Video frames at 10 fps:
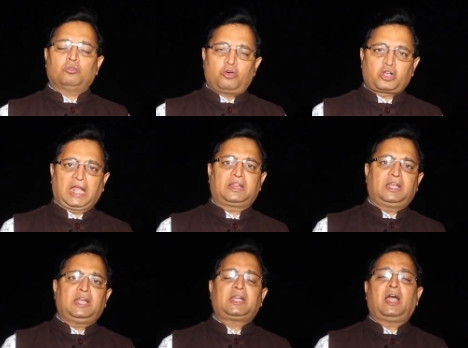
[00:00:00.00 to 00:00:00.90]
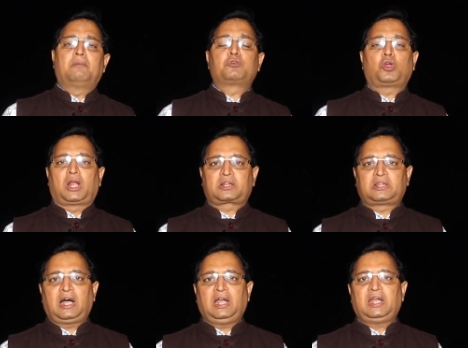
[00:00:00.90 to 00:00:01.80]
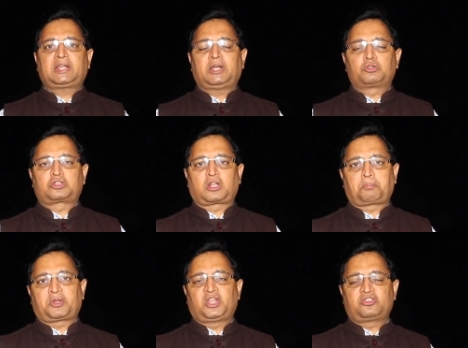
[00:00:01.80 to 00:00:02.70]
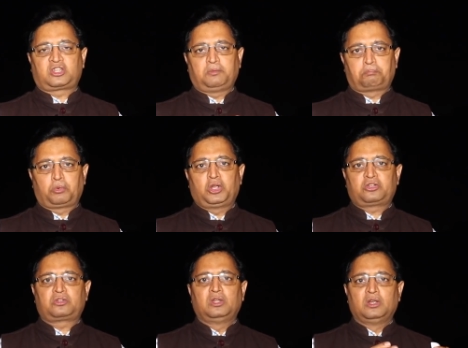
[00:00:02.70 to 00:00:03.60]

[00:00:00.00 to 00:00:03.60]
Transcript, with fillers: वो कहते हैं कि हमको लगता है कि उत्तर प्रदेश की पुलिस